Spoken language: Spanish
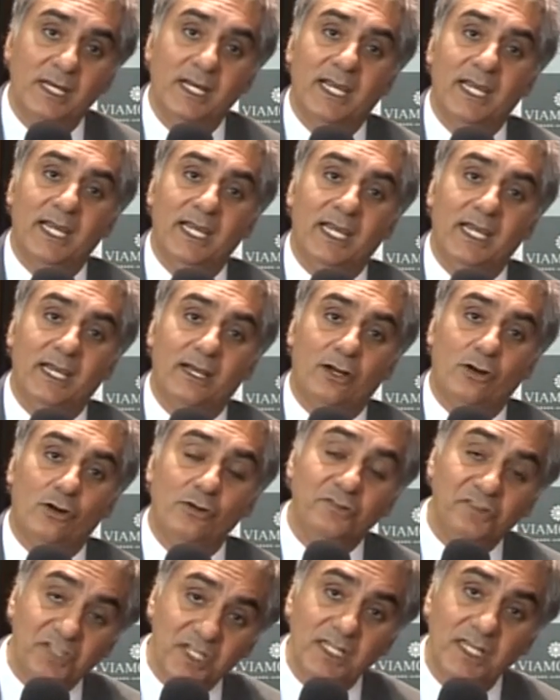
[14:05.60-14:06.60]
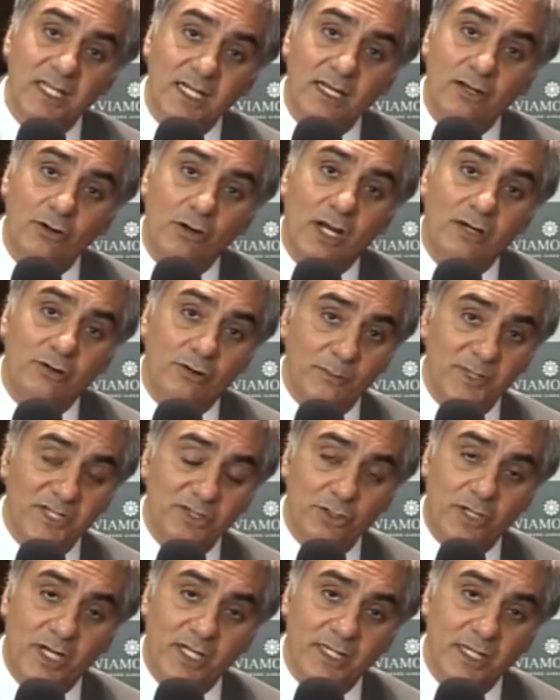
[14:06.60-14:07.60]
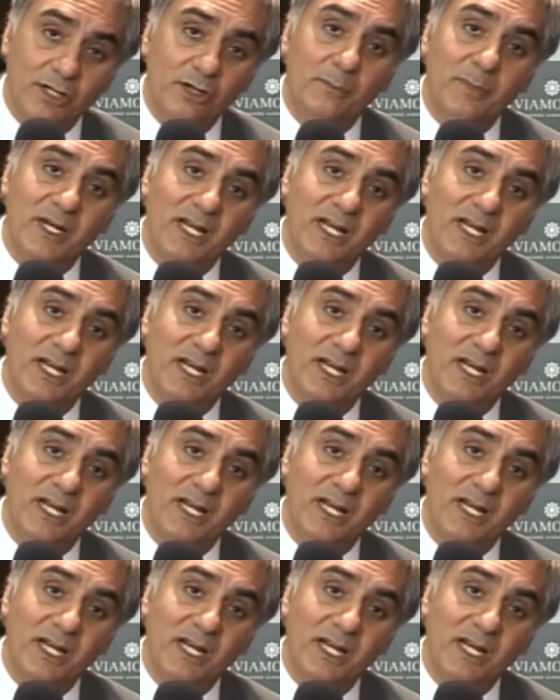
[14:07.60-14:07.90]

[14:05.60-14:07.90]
que considere los argumentos que tengo